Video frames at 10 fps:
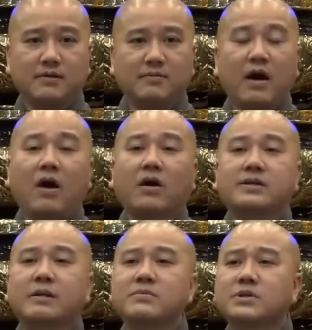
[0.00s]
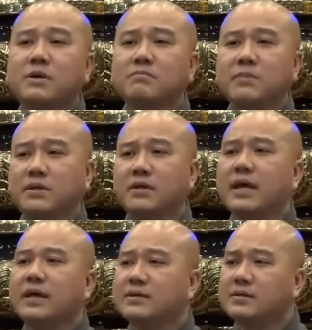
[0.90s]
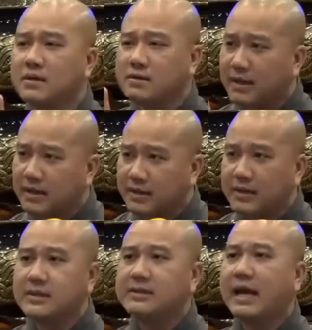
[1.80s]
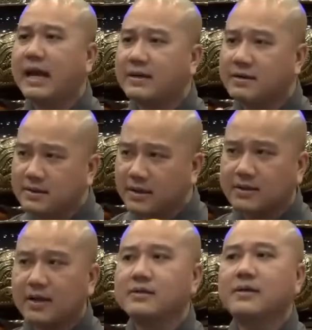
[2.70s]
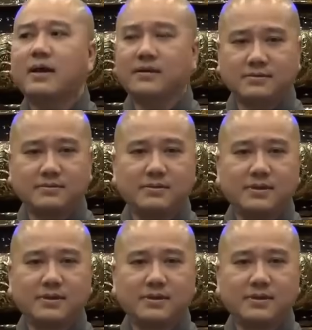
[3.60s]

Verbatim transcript: và họ chăm sóc mình ở đây rất là kỹ càng, rất là cẩn thận.